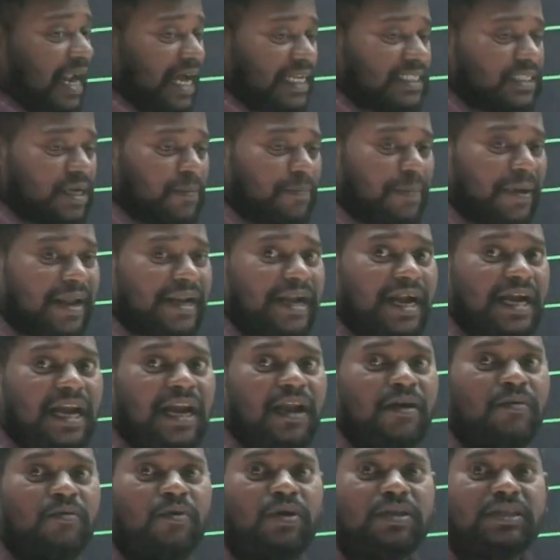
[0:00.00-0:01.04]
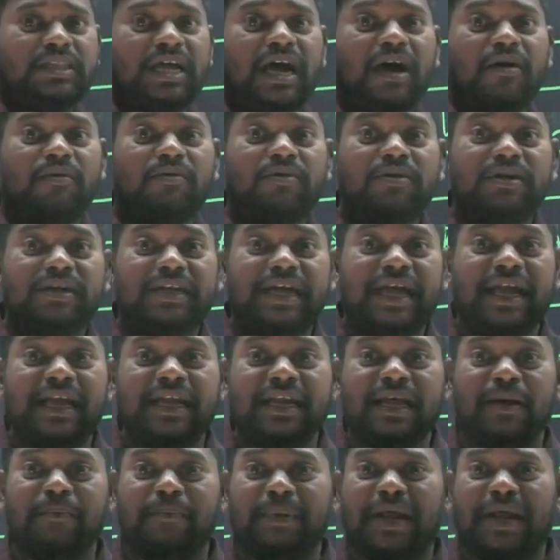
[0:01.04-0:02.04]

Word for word: రాజ్య పర్యటనలకు పోతా ఉంటే ఈయన